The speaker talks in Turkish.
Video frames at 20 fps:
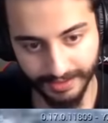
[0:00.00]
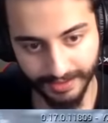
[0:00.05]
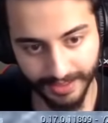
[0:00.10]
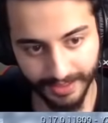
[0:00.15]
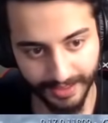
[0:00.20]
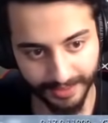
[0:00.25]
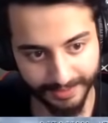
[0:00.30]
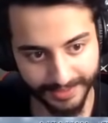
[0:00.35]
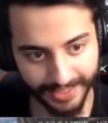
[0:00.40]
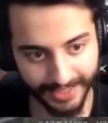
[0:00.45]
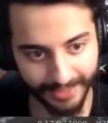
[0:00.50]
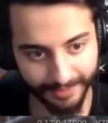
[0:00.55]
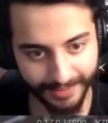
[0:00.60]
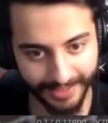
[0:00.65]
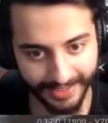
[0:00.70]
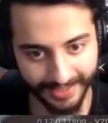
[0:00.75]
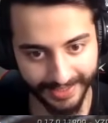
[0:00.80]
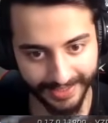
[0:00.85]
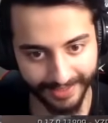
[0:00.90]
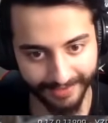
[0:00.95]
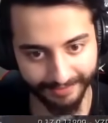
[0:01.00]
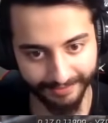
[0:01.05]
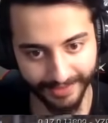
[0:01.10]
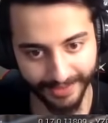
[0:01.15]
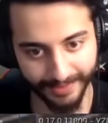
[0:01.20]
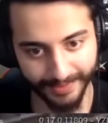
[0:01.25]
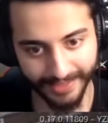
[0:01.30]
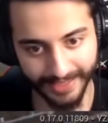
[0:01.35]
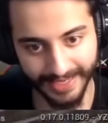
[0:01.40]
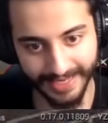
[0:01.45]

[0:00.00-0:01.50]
Kankam sana bir hediyem var bak.